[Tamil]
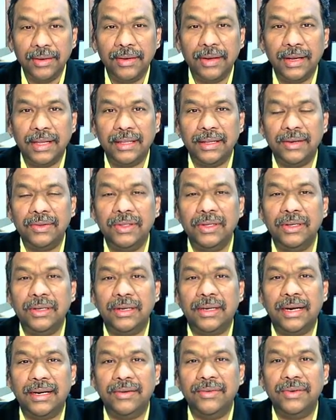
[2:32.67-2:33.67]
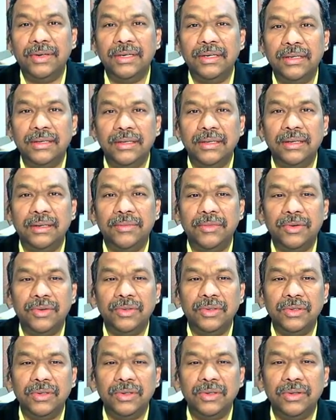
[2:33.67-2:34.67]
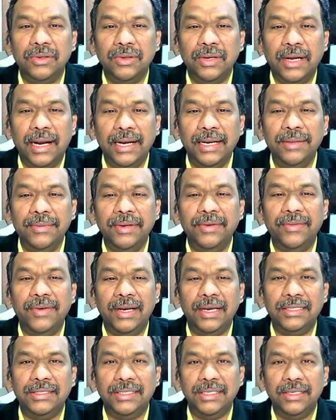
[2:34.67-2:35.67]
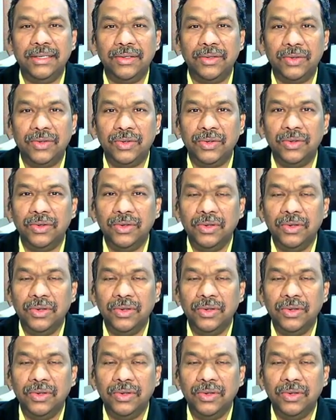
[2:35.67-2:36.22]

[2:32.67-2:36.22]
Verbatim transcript: அதாவது கணவனுக்கு நம்ம வந்து அடிமை வேலை செய்கிறோம்